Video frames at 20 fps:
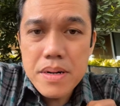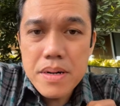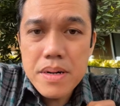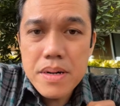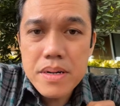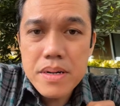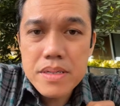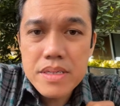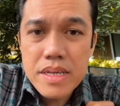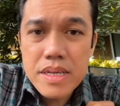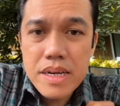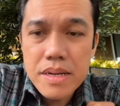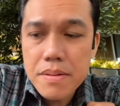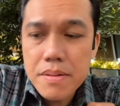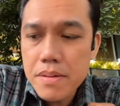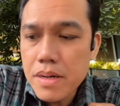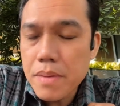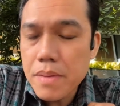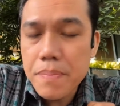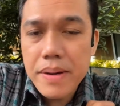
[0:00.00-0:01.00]
Uh,
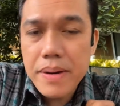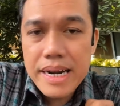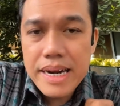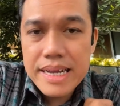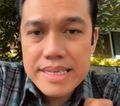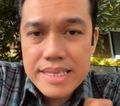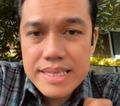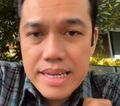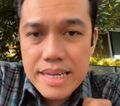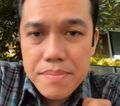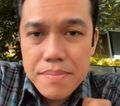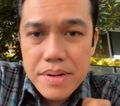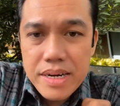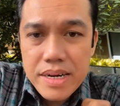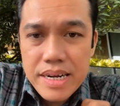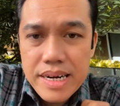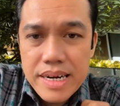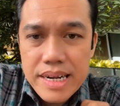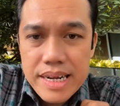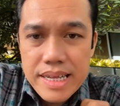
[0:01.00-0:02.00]
sering kepanasan,
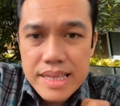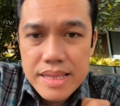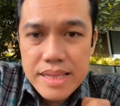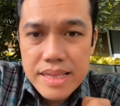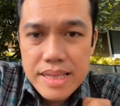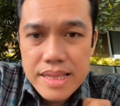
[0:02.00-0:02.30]
berkeringat?